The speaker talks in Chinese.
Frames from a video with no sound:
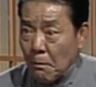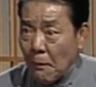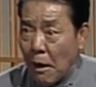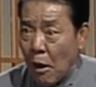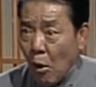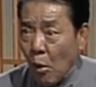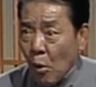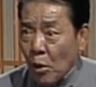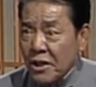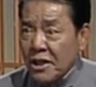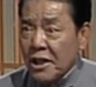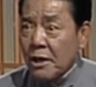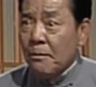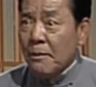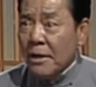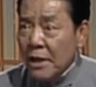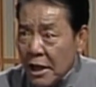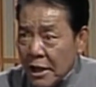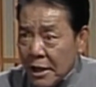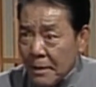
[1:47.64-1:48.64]
忙活什么
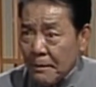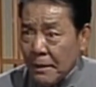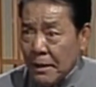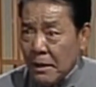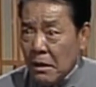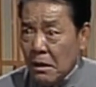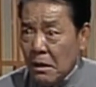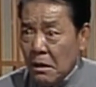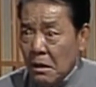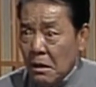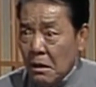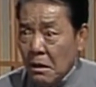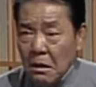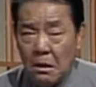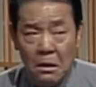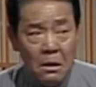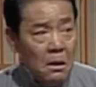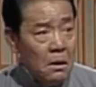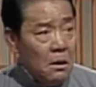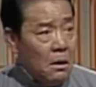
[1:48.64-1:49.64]
呢？你们
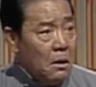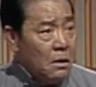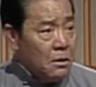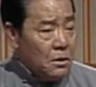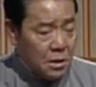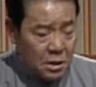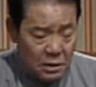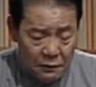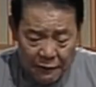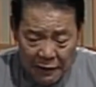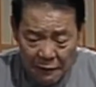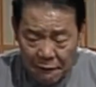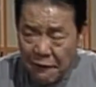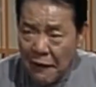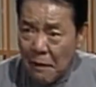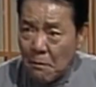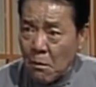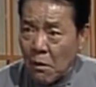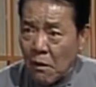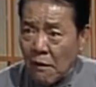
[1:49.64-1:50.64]
吃完
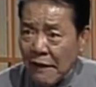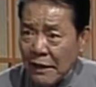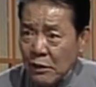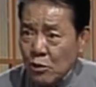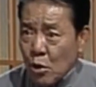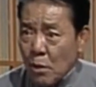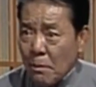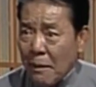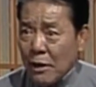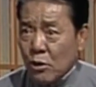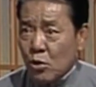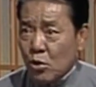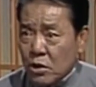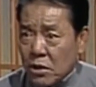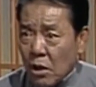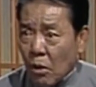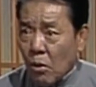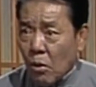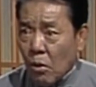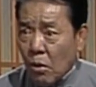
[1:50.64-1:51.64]
饭抹完嘴巴就
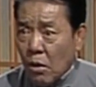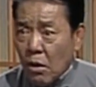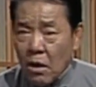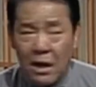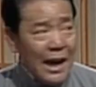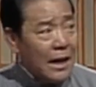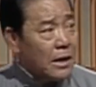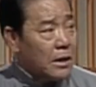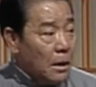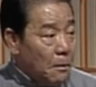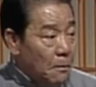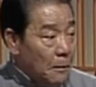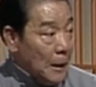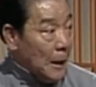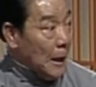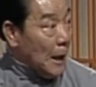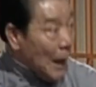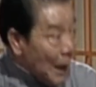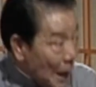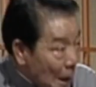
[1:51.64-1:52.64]
走干什么？哎，